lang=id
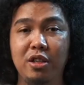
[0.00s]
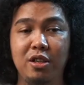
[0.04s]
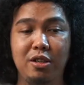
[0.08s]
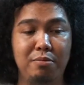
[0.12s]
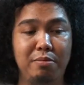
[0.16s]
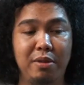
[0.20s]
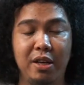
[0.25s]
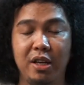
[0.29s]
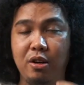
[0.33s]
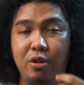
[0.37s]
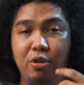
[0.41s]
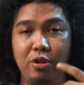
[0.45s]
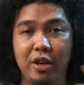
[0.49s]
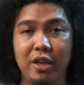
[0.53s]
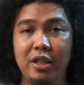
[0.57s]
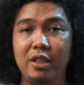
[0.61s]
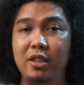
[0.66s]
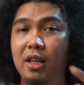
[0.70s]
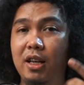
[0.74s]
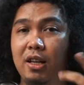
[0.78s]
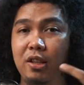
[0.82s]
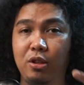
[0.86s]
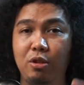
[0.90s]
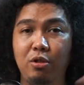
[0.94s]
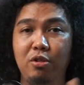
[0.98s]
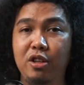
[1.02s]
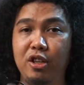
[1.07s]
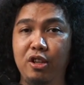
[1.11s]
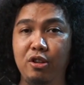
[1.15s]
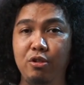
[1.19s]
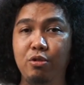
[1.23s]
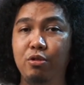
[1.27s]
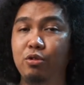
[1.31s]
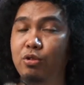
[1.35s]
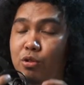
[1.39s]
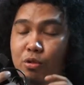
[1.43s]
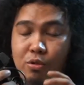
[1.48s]
eh, Mac OS atau
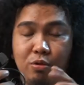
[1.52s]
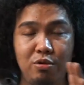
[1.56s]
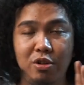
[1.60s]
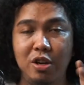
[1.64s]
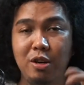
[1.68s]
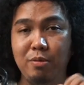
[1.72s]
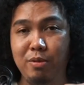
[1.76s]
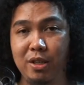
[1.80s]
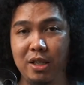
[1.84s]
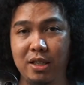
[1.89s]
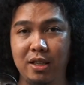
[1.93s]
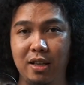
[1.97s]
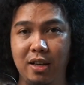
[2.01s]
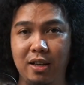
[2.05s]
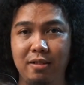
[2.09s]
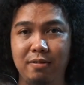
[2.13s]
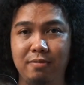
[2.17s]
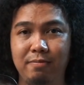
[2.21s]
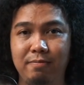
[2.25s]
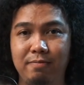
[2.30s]
Linux udah bisa.